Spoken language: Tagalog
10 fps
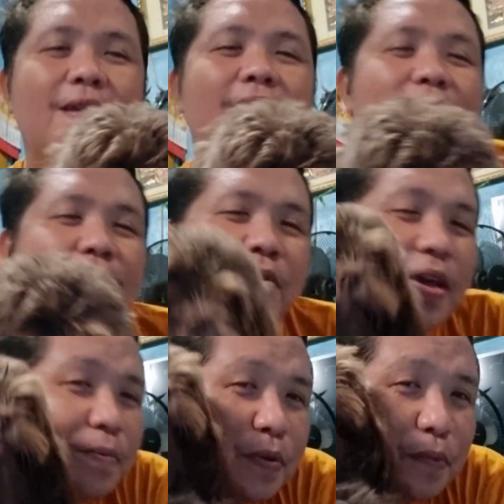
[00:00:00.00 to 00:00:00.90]
Hello
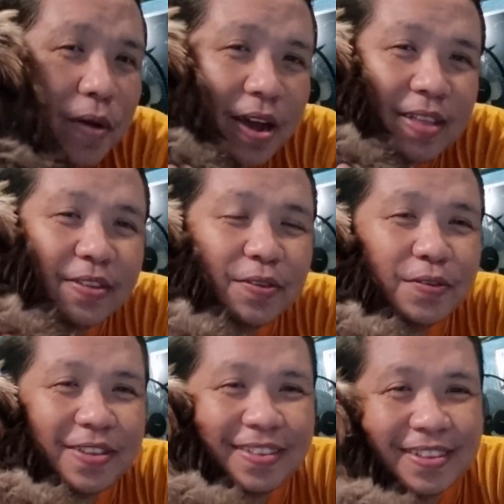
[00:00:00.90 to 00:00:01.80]
everyone! So
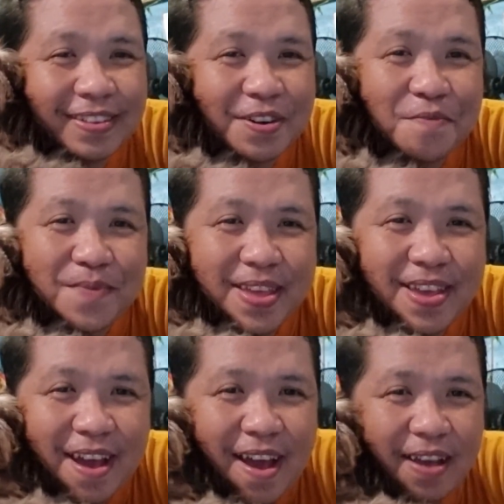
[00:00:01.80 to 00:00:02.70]
this is
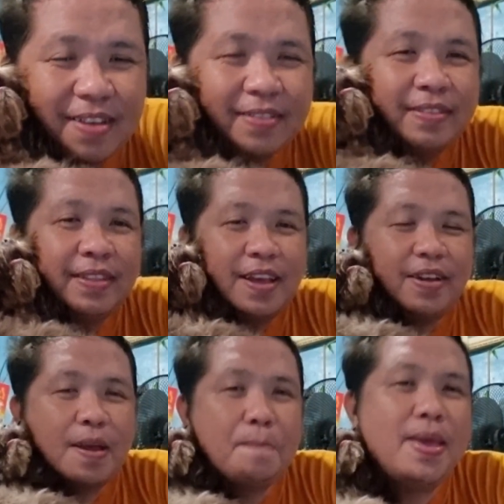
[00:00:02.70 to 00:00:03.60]
Rabia.
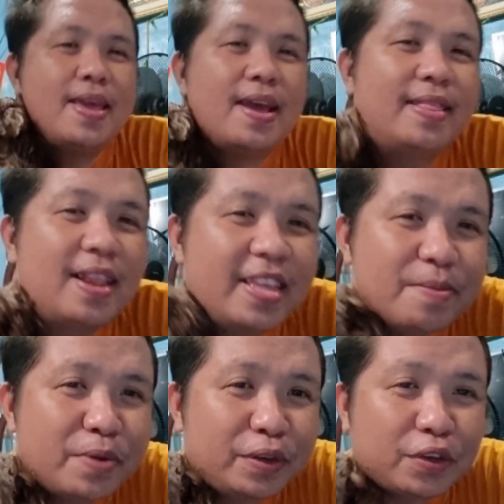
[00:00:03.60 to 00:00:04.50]
Rabia the
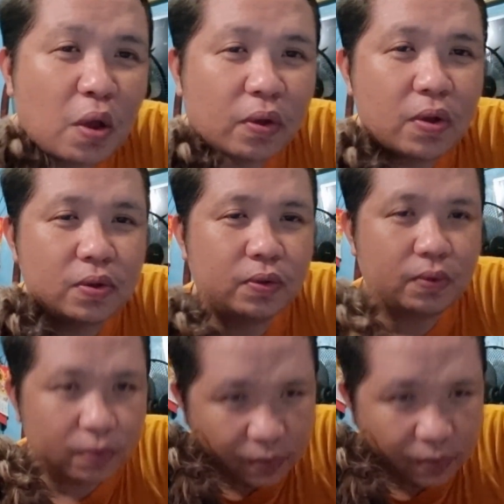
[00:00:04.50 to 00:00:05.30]
Liver Choco.